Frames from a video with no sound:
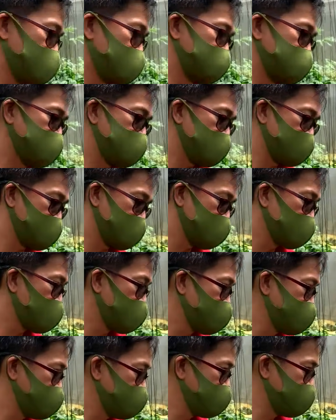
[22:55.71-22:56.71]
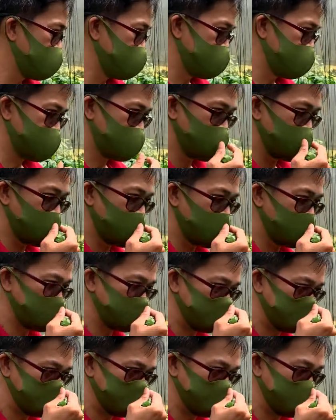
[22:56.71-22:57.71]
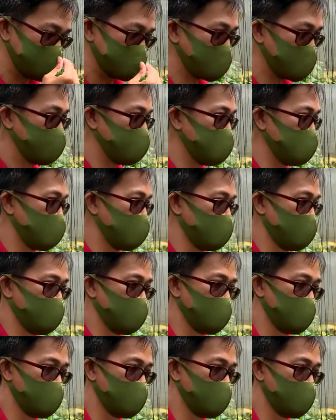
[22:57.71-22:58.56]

Kasi nag-ano kami noon eh, nag-standardize uh, kami ng